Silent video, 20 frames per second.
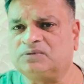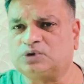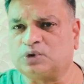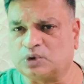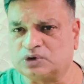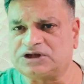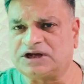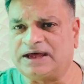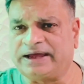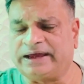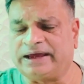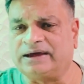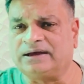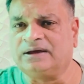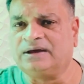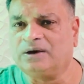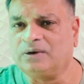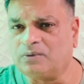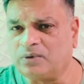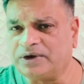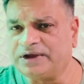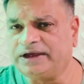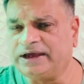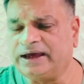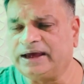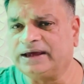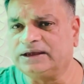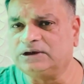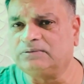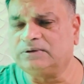सोचना है वो
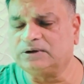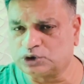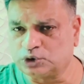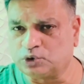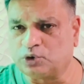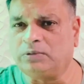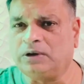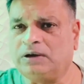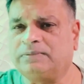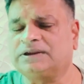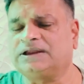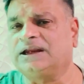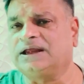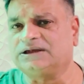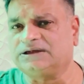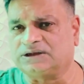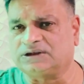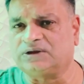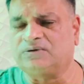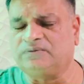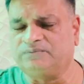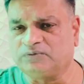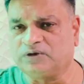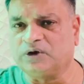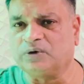ये है जो मैं शुरू में ही बताना चाहता हूँ